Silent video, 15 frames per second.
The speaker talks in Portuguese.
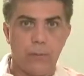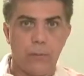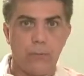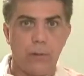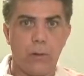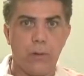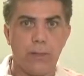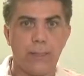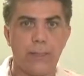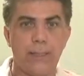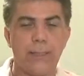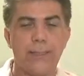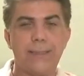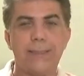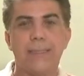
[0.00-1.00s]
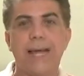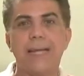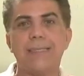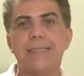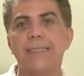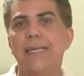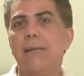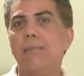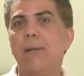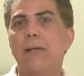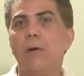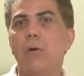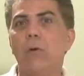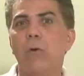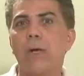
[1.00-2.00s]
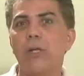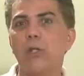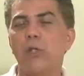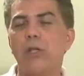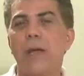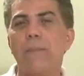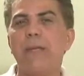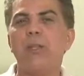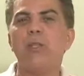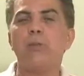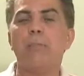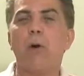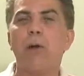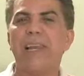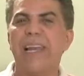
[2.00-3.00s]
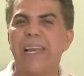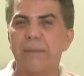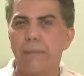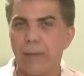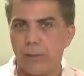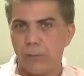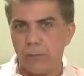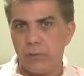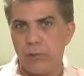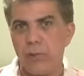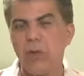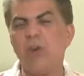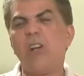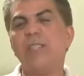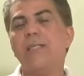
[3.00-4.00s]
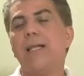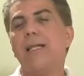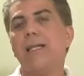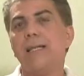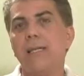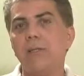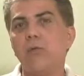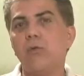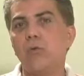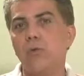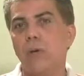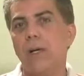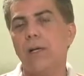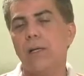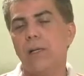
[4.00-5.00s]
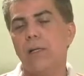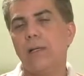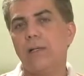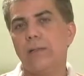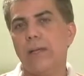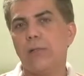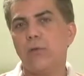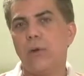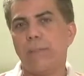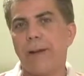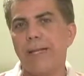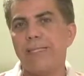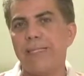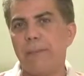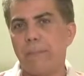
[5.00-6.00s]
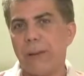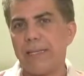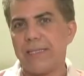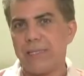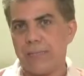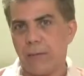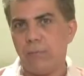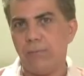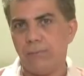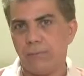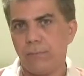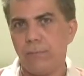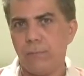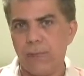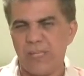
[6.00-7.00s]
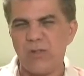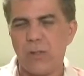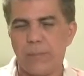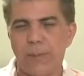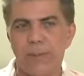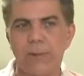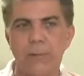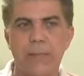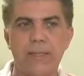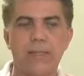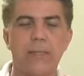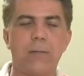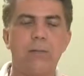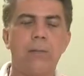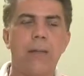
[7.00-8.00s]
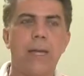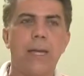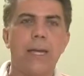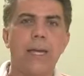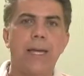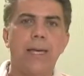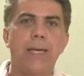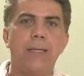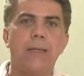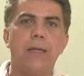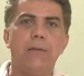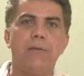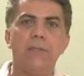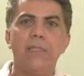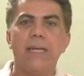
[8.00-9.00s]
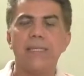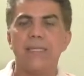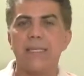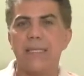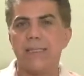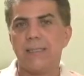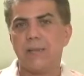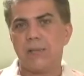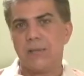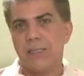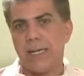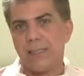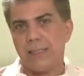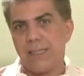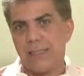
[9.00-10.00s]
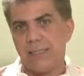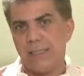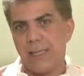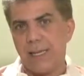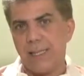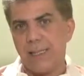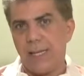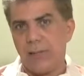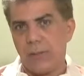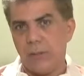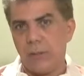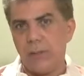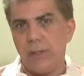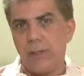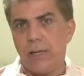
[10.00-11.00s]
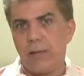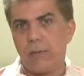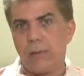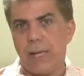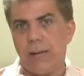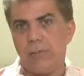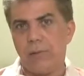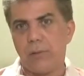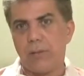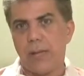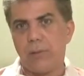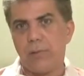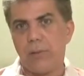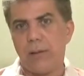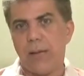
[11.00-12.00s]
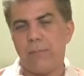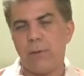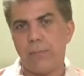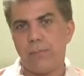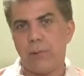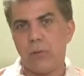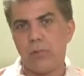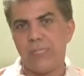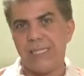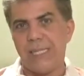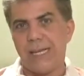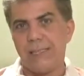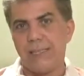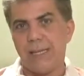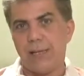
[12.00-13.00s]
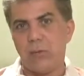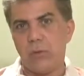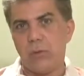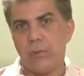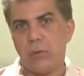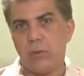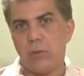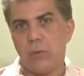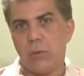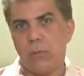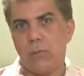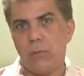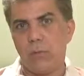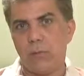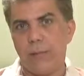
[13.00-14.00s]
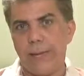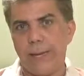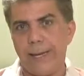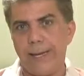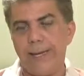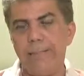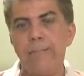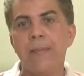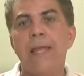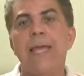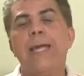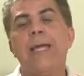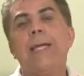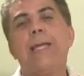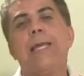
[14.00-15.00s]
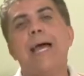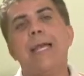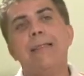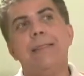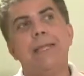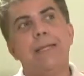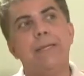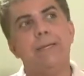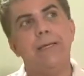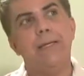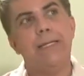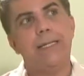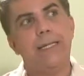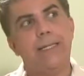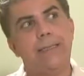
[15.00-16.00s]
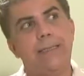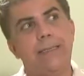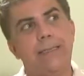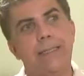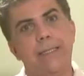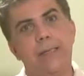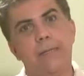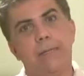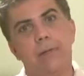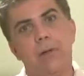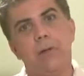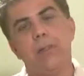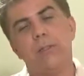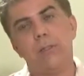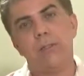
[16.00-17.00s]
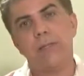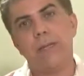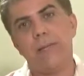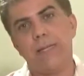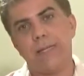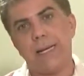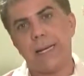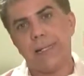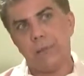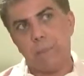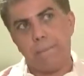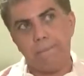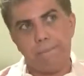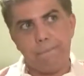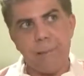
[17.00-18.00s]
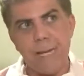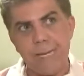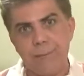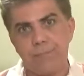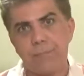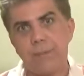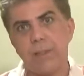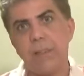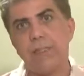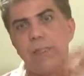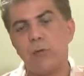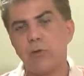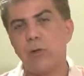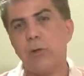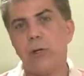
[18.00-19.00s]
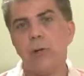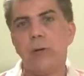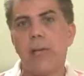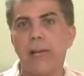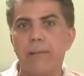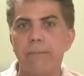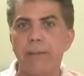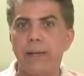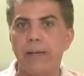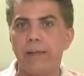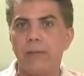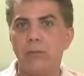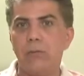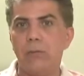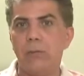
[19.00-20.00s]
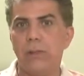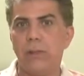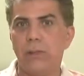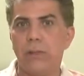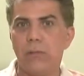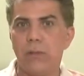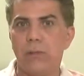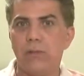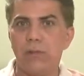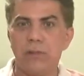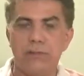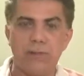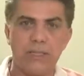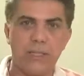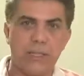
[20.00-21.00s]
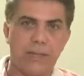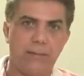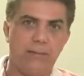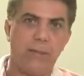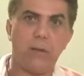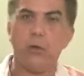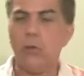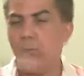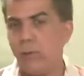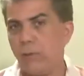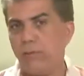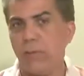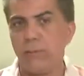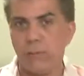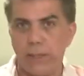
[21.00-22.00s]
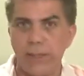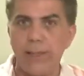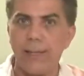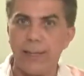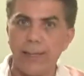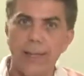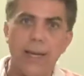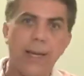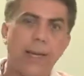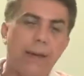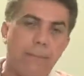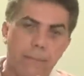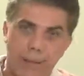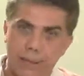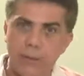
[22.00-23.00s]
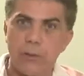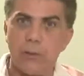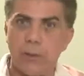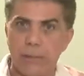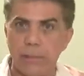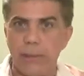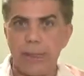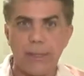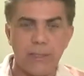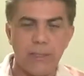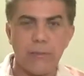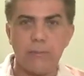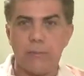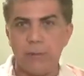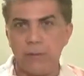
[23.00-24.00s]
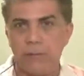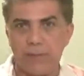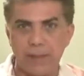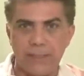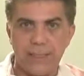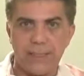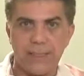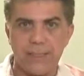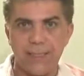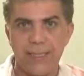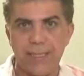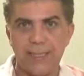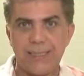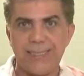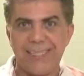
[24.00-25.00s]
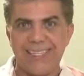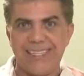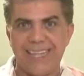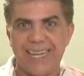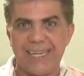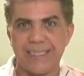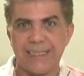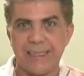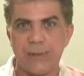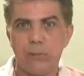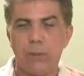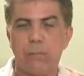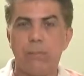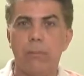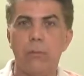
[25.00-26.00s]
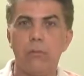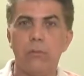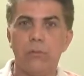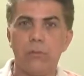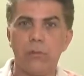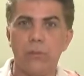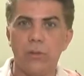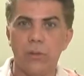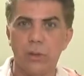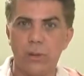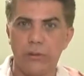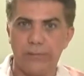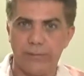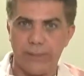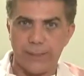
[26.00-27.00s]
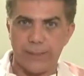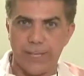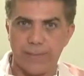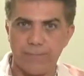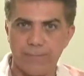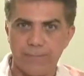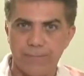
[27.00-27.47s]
um blog que está sempre com questionamentos polêmicos. E eu gostaria da sua da sua participação. Da sua participação. Então você acesse o site da Cidade da Luz, né, o www.cidadedaluz.com.br e lá tem um link assim, blog José Medrado. Pam! Então sou eu que alimento, então o que você vai escrever, todo mundo vai poder ler, mas eu também a gente pode fazer assim essa interação de pontos de vista.